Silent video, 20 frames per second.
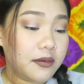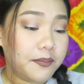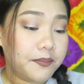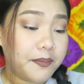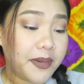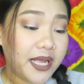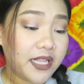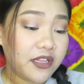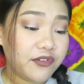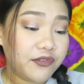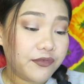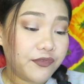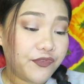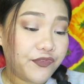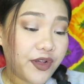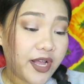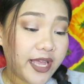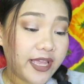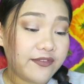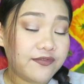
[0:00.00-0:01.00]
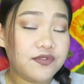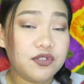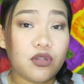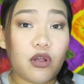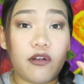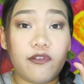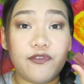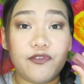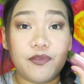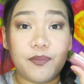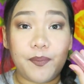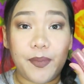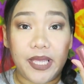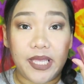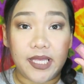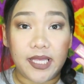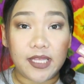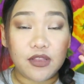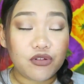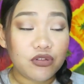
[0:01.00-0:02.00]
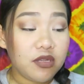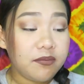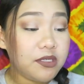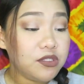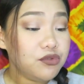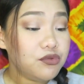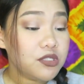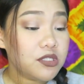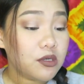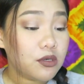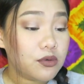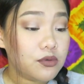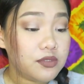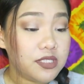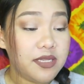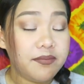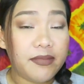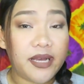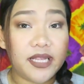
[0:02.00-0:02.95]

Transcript: Matte 5 Soft Pink. Ito naman yung sa Rosy